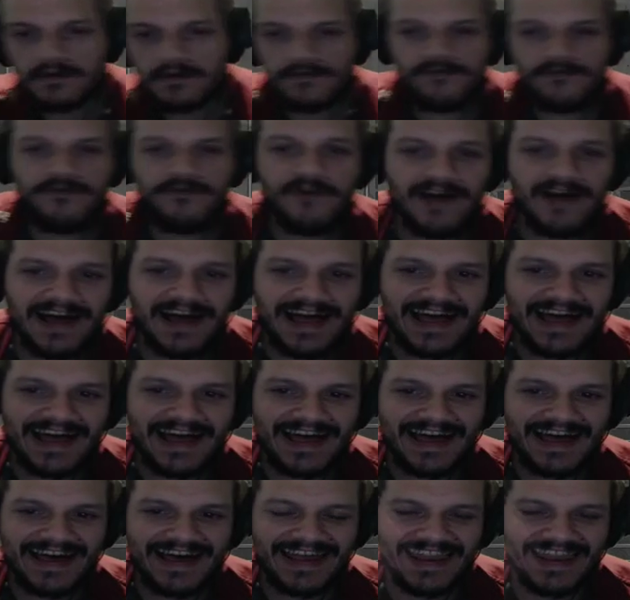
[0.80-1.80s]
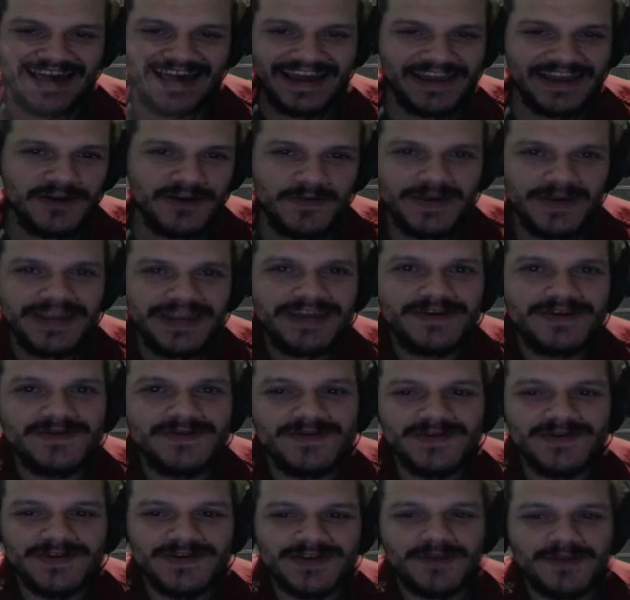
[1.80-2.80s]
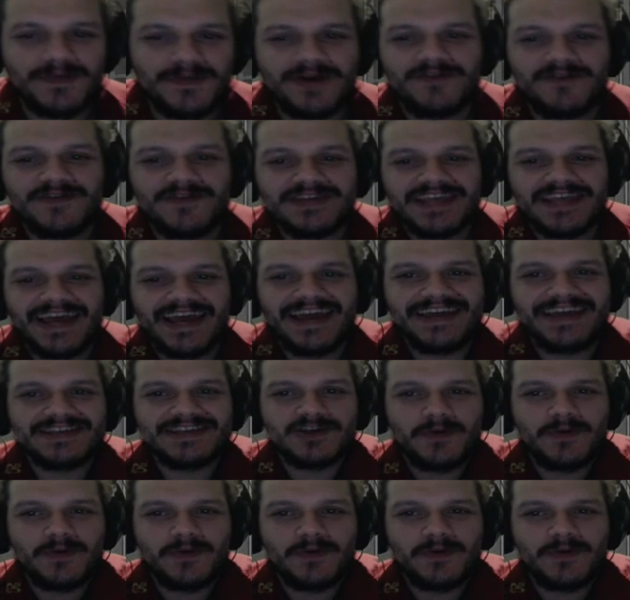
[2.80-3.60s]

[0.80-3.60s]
Fala, humaninhos! Tudo bem com vocês?